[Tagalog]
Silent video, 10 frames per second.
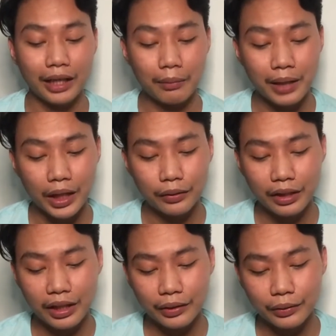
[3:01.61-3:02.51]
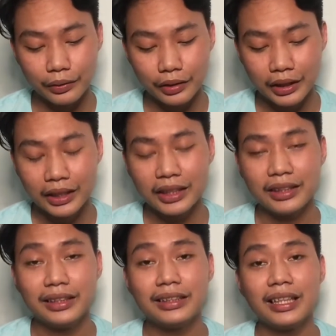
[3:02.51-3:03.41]
may trabaho na ako,
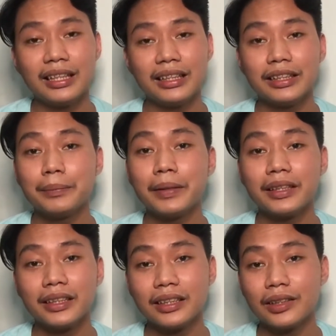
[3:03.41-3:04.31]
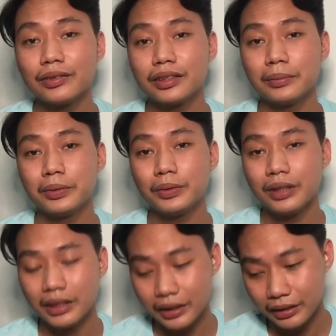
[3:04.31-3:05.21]
hindi dahil independent ako sa
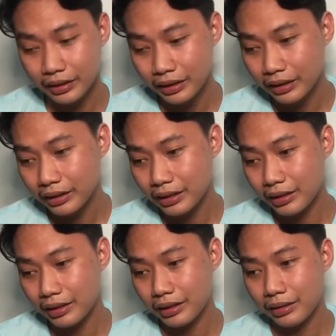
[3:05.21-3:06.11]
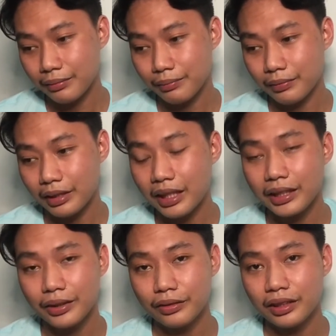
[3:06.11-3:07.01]
buhay na
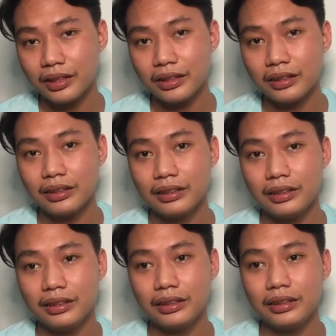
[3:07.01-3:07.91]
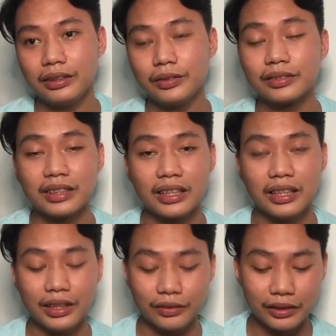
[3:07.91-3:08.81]
kaya ko ng yung
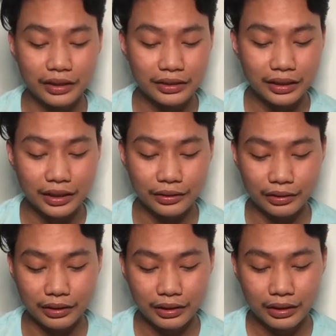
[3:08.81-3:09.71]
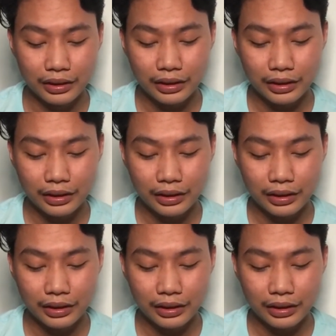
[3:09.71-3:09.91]
sarili ko, hindi sa ganun.